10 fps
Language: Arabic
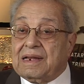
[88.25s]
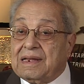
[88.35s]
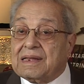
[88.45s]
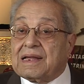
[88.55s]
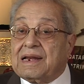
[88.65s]

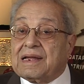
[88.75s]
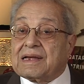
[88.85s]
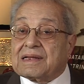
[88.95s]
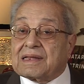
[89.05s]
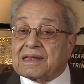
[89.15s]
لذلك
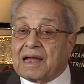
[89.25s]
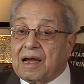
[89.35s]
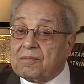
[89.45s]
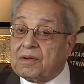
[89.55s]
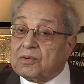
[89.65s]

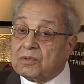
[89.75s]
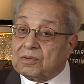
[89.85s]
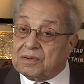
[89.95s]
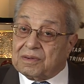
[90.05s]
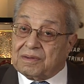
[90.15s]

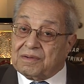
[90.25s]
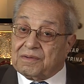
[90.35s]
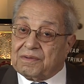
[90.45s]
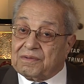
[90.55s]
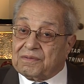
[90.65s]
تتحملون
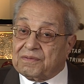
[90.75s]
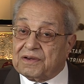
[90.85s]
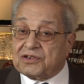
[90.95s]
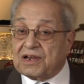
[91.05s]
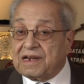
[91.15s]
في
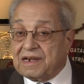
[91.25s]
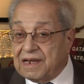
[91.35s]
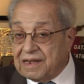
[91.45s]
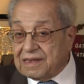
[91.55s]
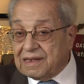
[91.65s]

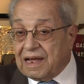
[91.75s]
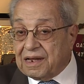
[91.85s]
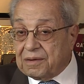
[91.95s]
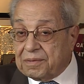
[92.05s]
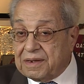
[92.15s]
الجاليات
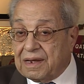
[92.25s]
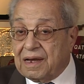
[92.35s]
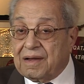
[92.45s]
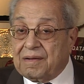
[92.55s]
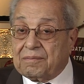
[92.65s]
العربية
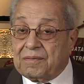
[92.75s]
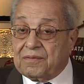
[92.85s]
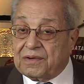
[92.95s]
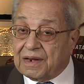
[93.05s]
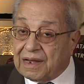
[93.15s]

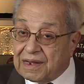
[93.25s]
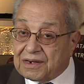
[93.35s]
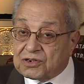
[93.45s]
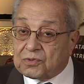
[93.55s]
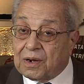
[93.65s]
في
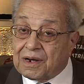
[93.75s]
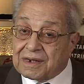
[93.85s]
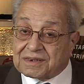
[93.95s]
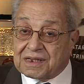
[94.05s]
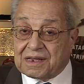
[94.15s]
الخارج
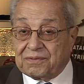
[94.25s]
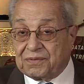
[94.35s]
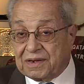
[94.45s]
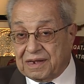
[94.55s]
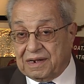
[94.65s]
وخاصة
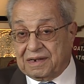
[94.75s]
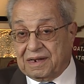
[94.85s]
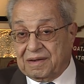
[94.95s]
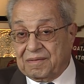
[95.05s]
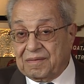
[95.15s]
في كندا
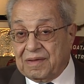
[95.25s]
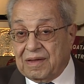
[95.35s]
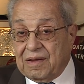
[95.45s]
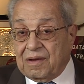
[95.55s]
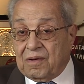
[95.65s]

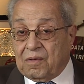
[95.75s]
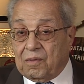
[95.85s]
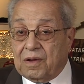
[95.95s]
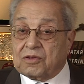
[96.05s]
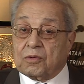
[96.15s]

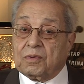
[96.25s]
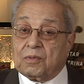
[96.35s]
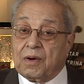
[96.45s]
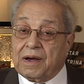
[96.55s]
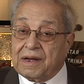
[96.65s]
وأنتم
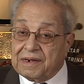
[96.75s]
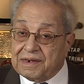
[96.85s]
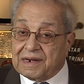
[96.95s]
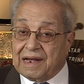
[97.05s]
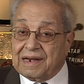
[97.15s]

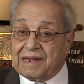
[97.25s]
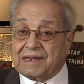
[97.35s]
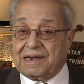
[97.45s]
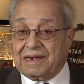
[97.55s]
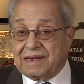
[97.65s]
المؤهلين على
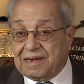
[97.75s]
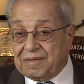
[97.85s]
ذلك